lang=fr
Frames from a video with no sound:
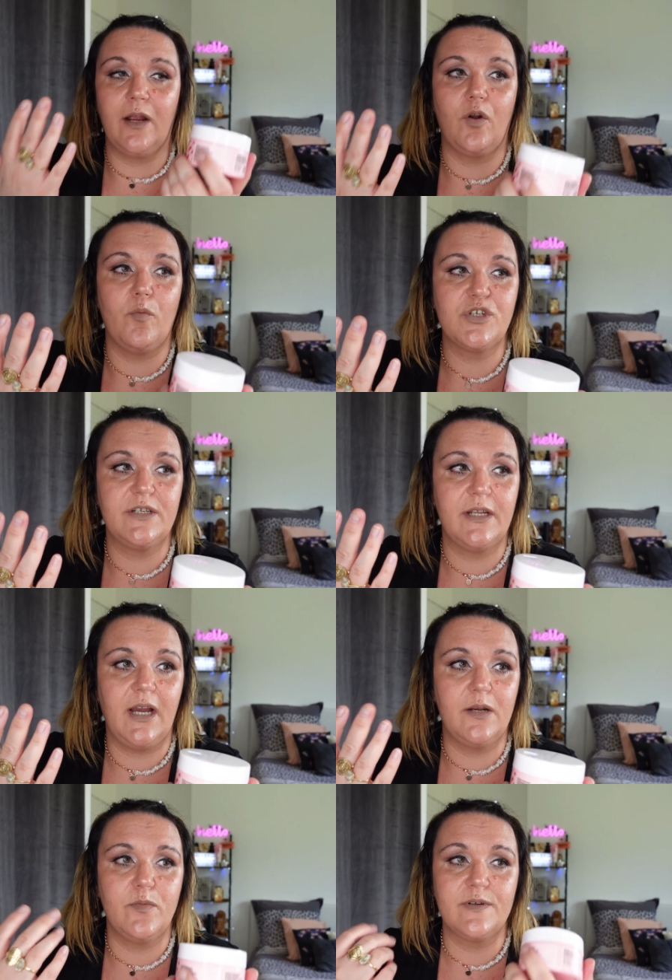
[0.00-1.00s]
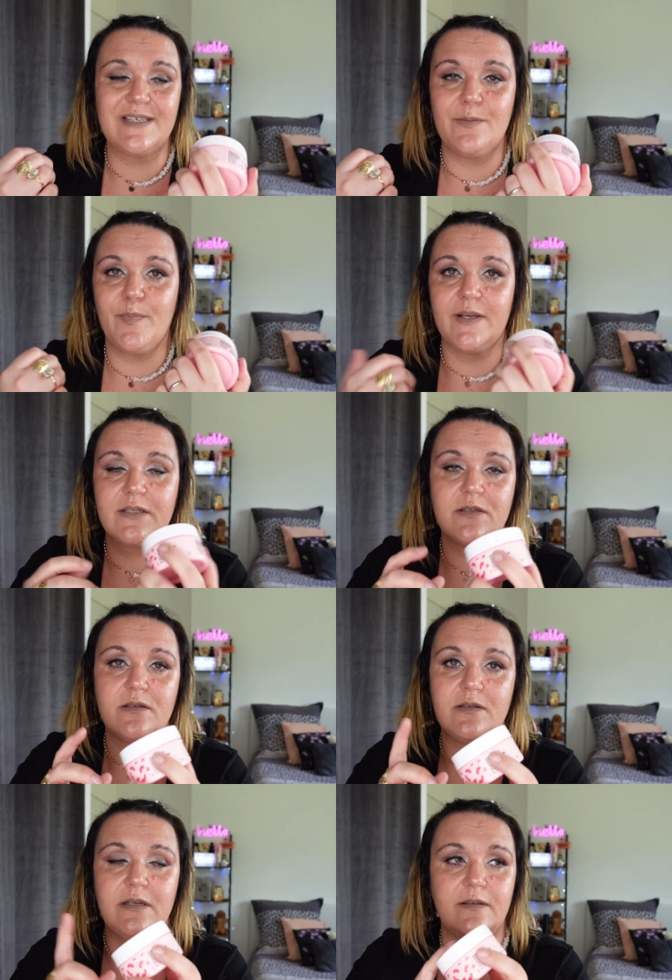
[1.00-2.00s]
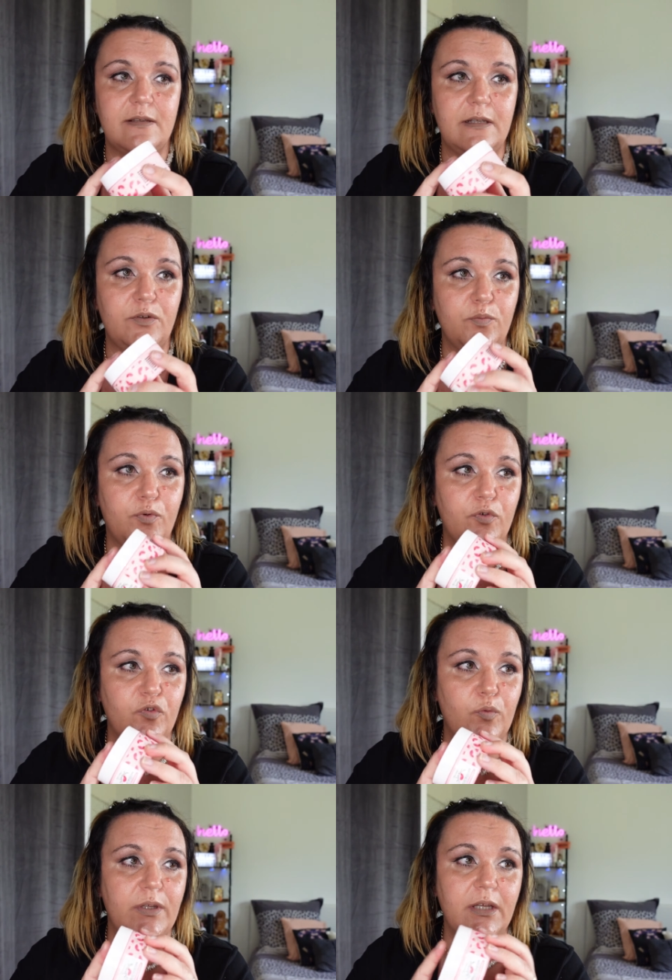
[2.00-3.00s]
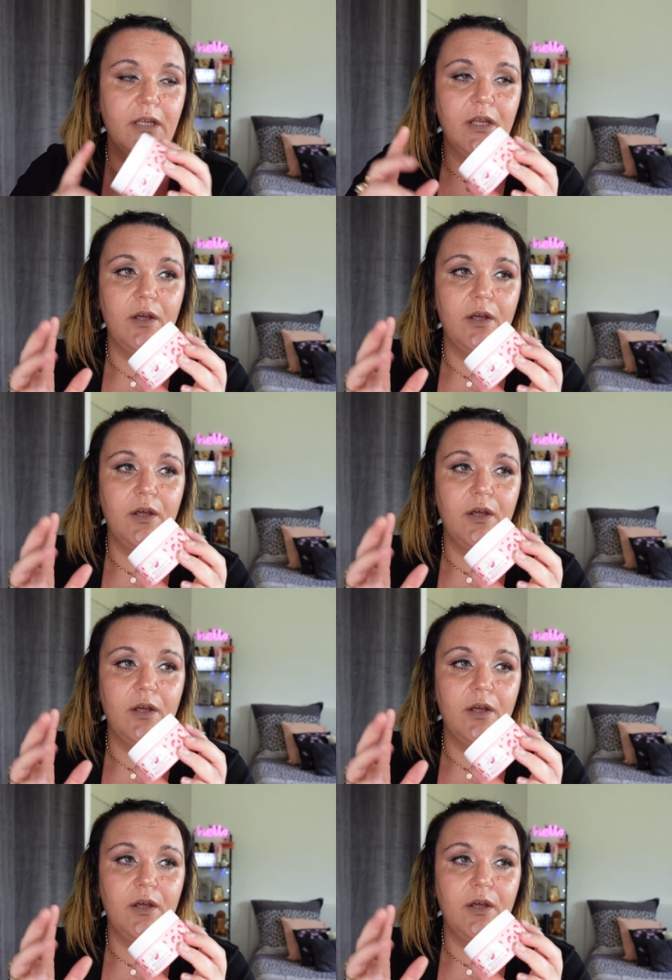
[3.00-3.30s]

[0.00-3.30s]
Alors moi, généralement, c'est pas ce style de produit,